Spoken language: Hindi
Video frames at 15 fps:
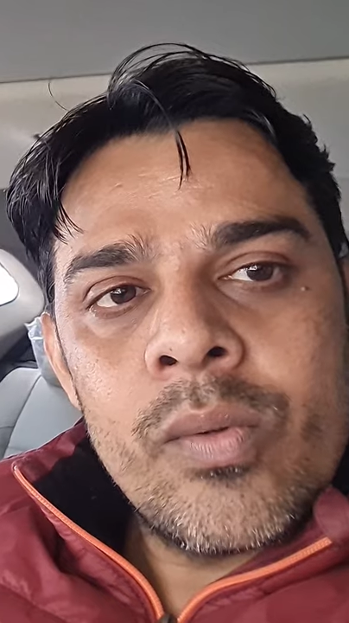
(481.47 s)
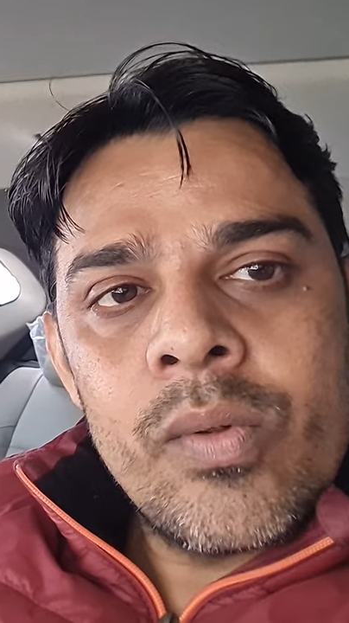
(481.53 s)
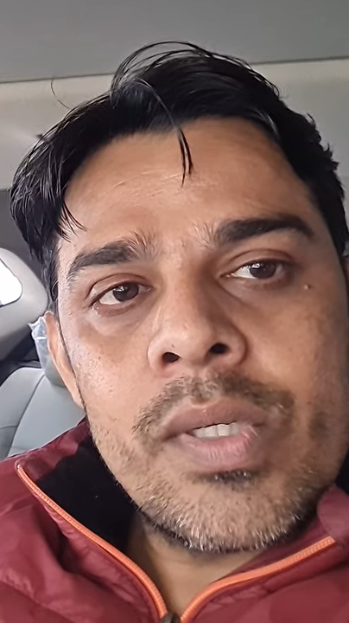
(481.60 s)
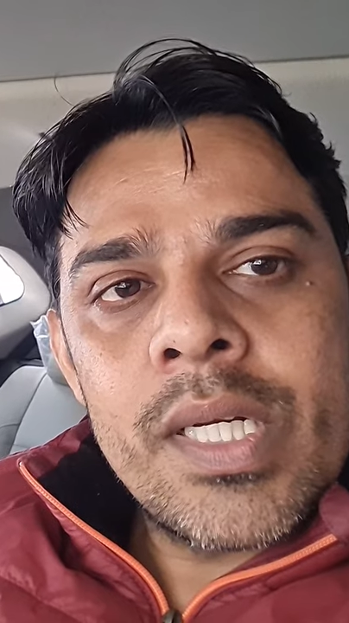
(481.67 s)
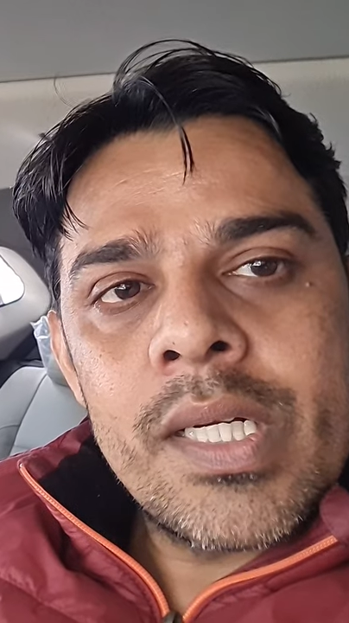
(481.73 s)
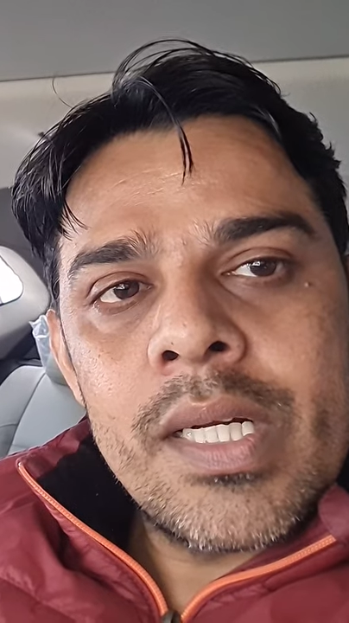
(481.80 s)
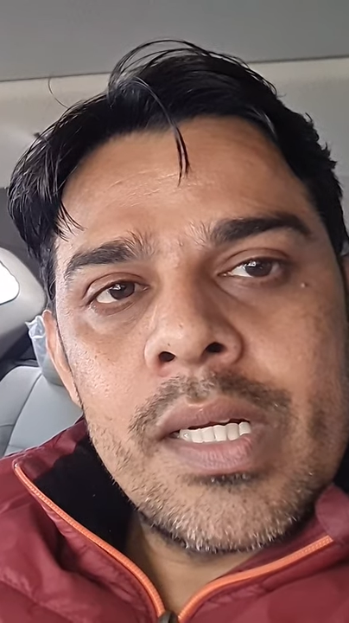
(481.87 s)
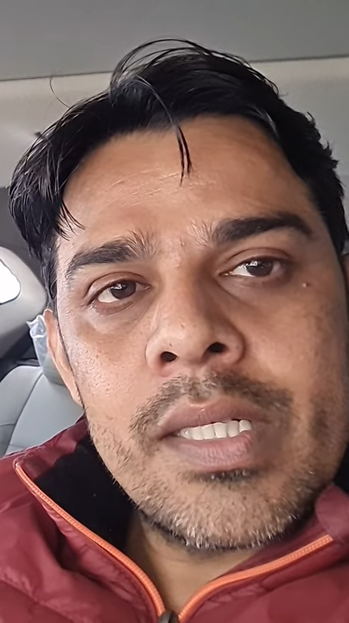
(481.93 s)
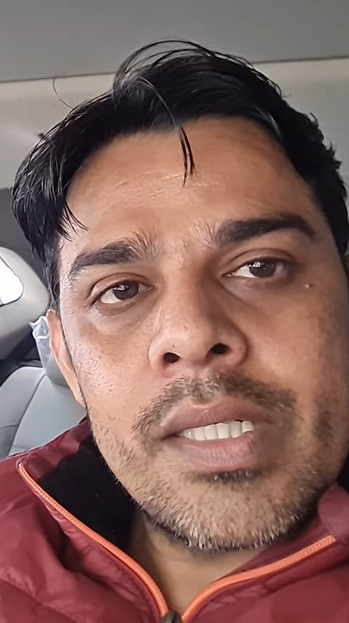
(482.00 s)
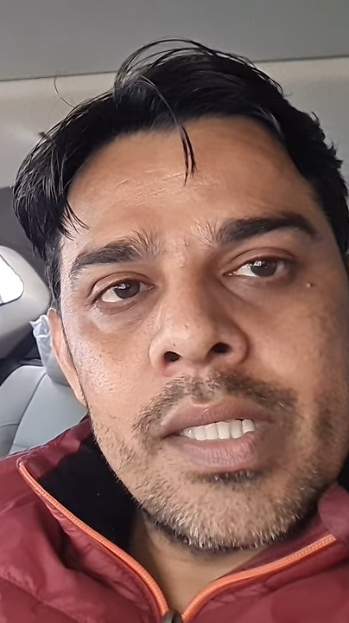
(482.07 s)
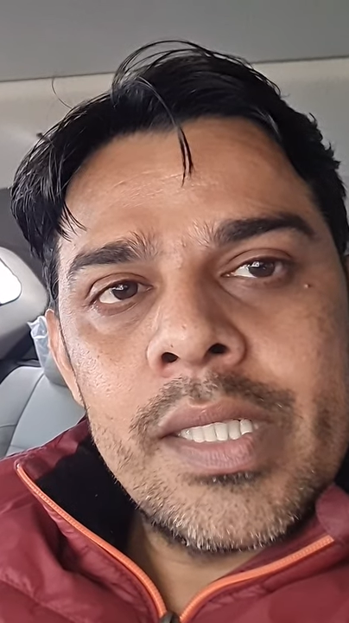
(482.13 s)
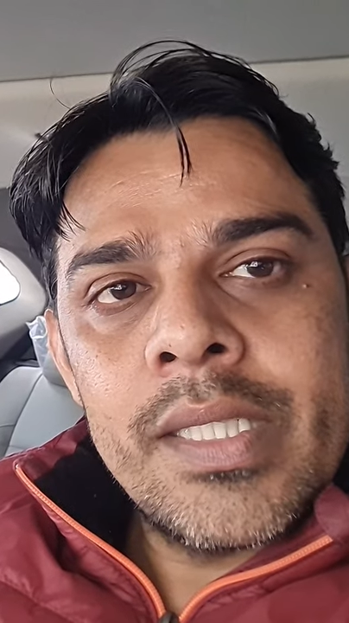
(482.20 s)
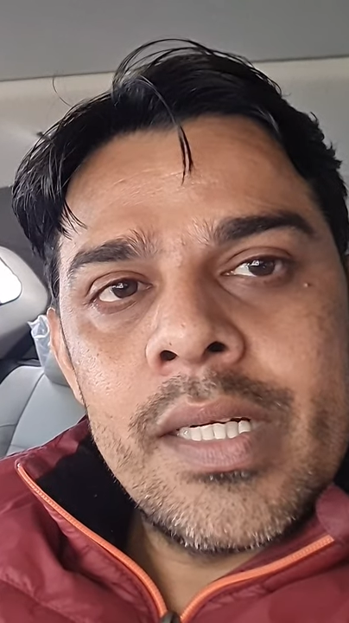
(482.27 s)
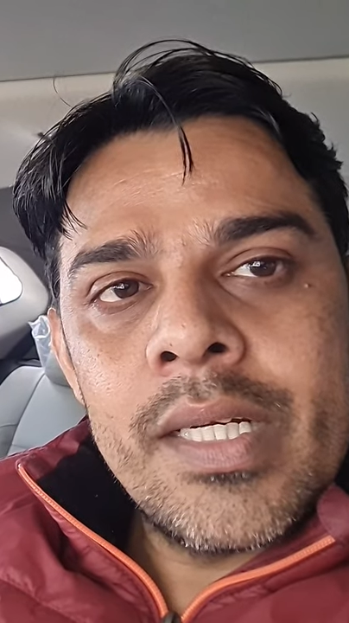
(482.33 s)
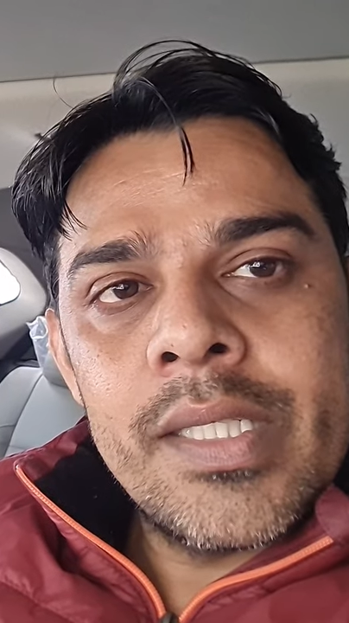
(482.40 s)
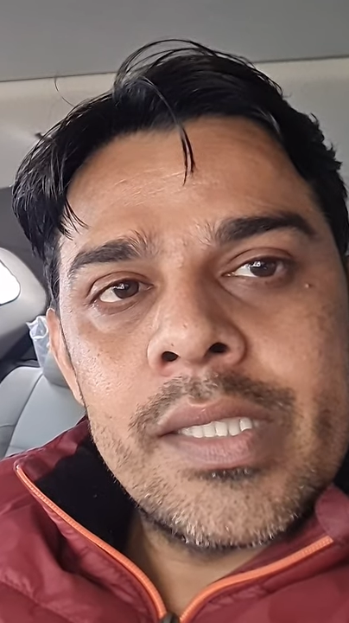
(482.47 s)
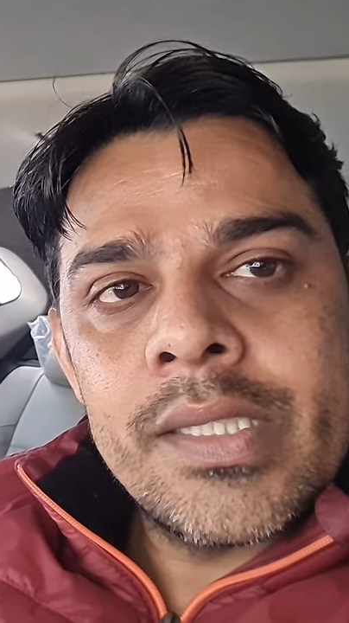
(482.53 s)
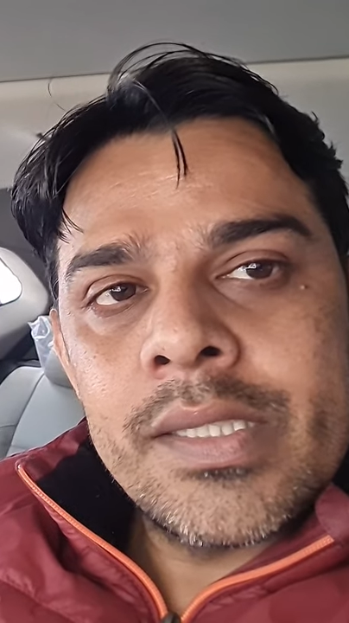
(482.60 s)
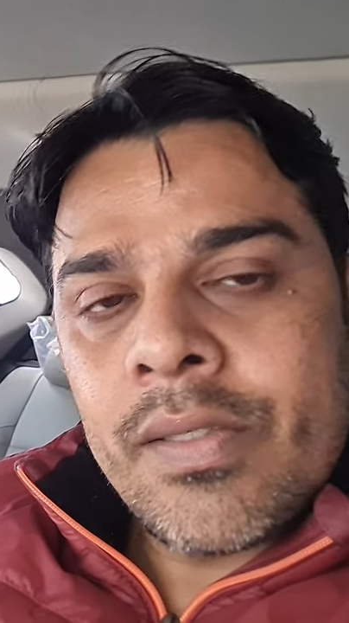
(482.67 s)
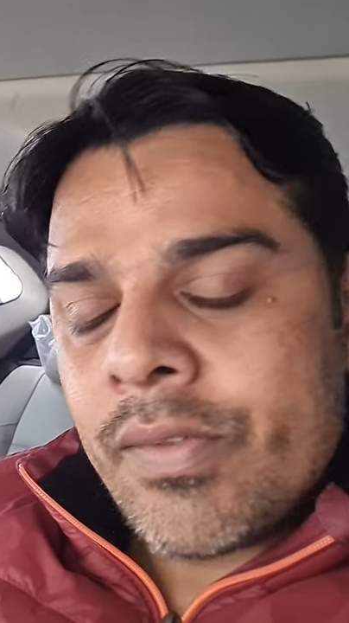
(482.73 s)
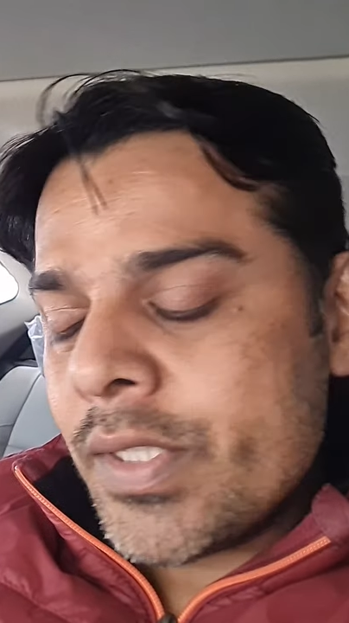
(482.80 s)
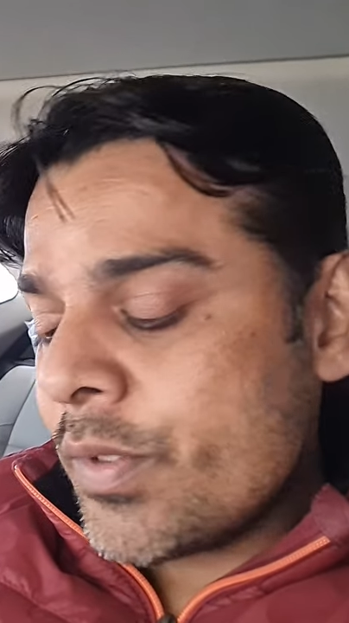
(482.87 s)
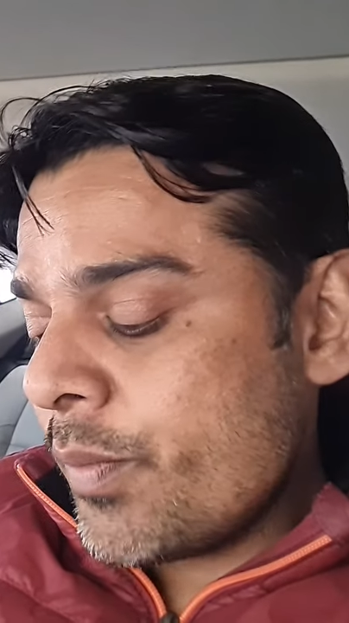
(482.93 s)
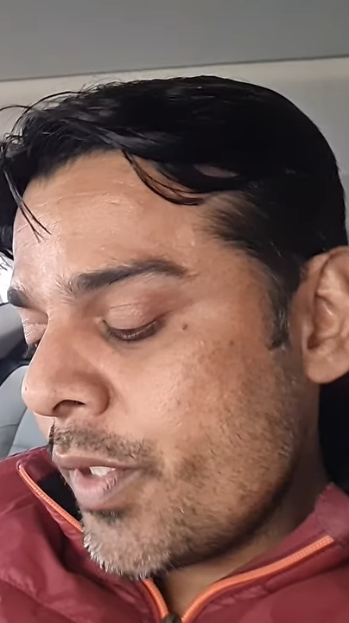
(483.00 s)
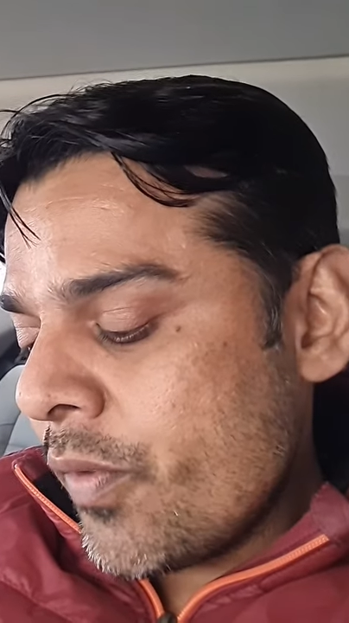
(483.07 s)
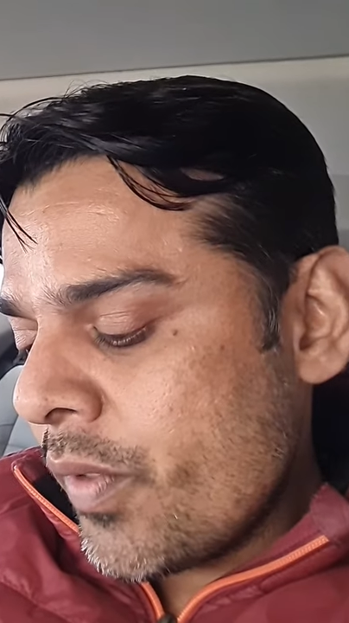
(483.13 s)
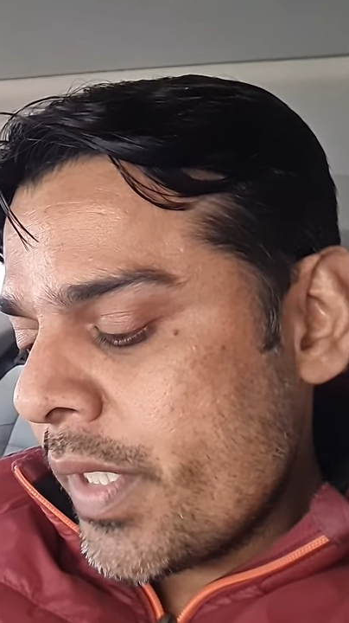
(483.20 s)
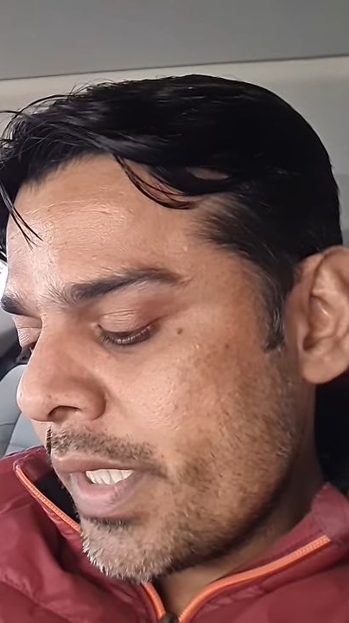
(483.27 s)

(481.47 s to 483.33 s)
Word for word: टूर का कहाँ का नहीं गाड़ी की सर्विस भी हो